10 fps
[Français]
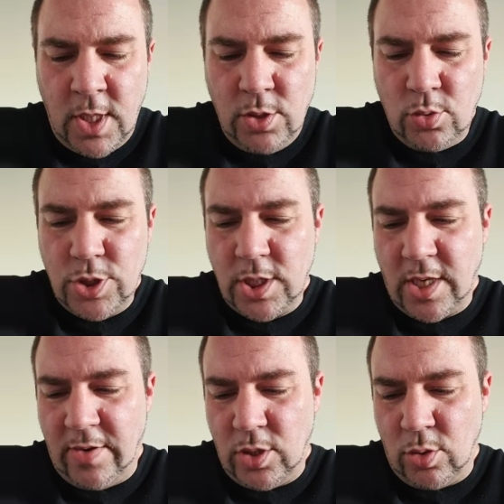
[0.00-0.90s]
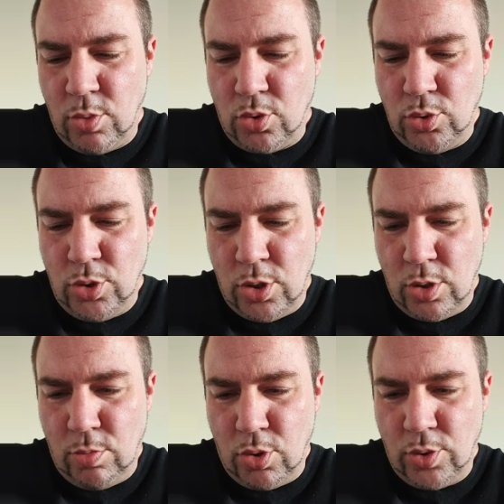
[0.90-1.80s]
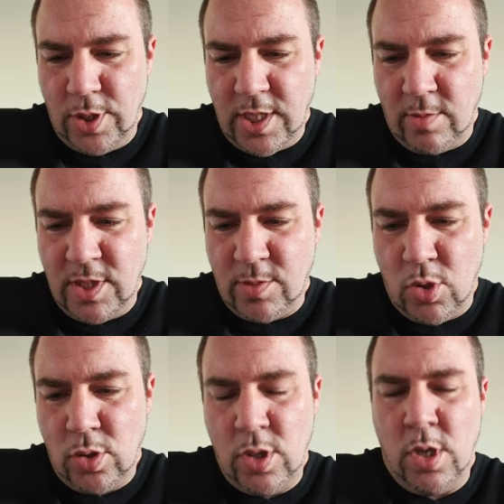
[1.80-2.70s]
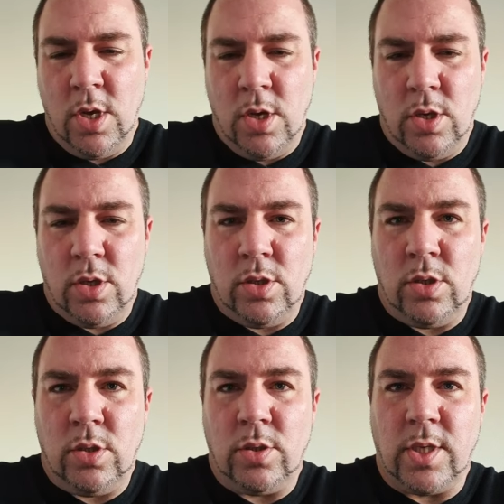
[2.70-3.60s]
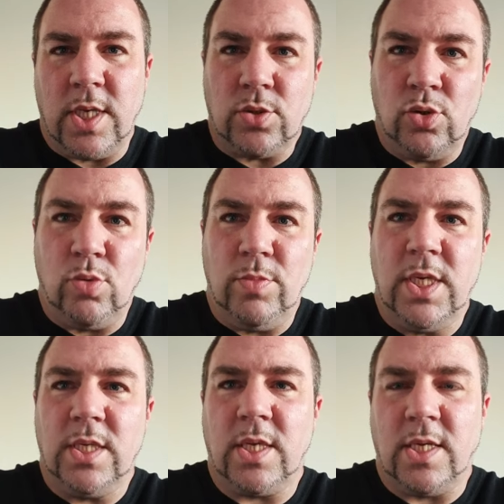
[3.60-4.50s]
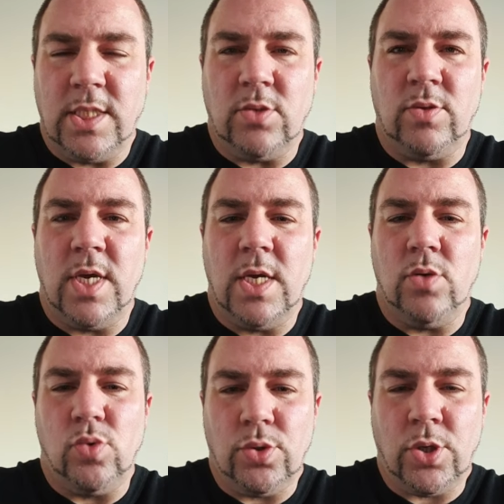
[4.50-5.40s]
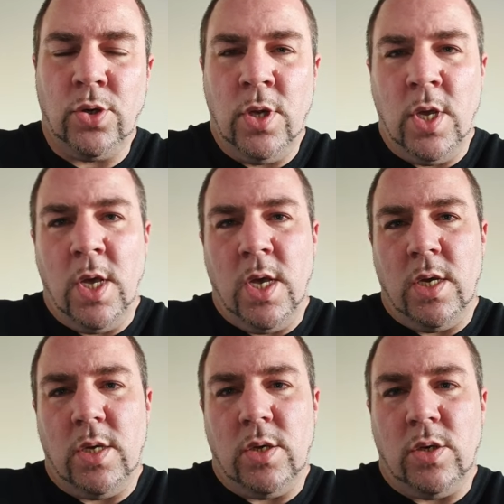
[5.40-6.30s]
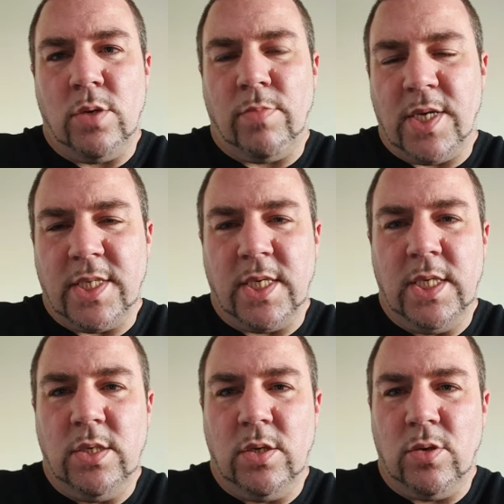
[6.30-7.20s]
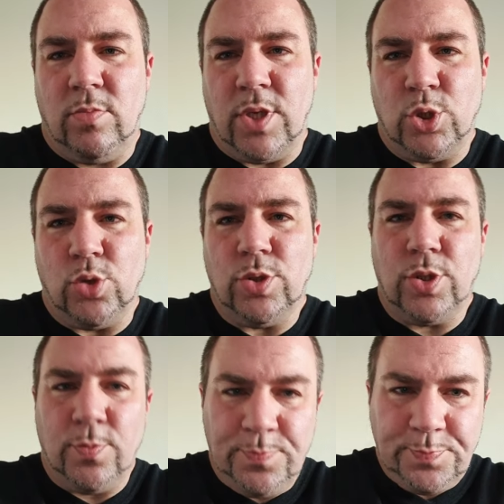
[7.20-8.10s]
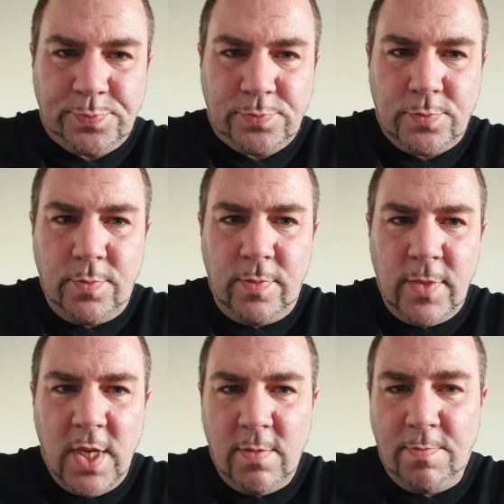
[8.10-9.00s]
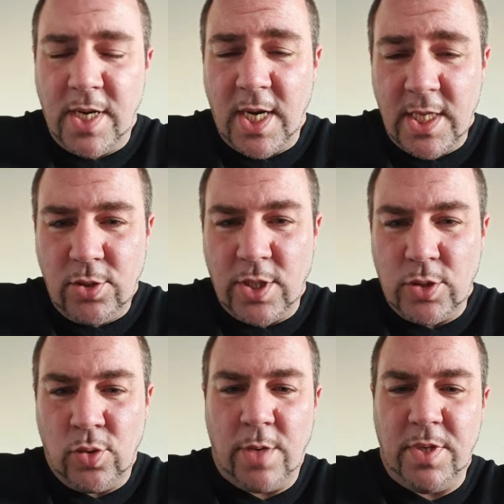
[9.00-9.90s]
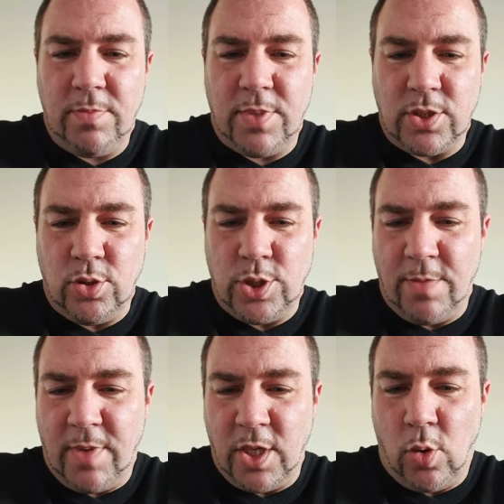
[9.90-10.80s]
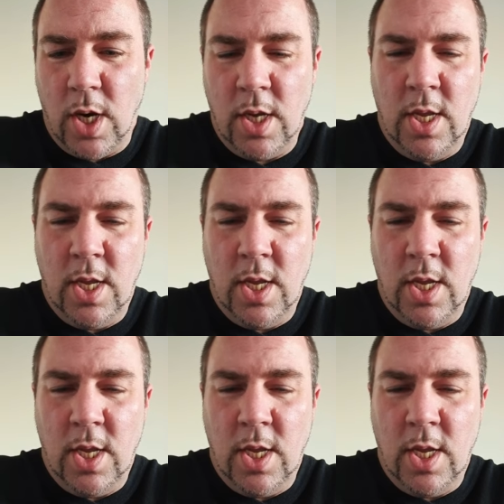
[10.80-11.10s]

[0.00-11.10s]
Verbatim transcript: Donc j'ai travaillé dans beaucoup de beaucoup d'établissements euh, gastronomiques, traditionnels ou autres, brasseries, plein de choses. Pas la restauration rapide parce que j'ai pas le droit,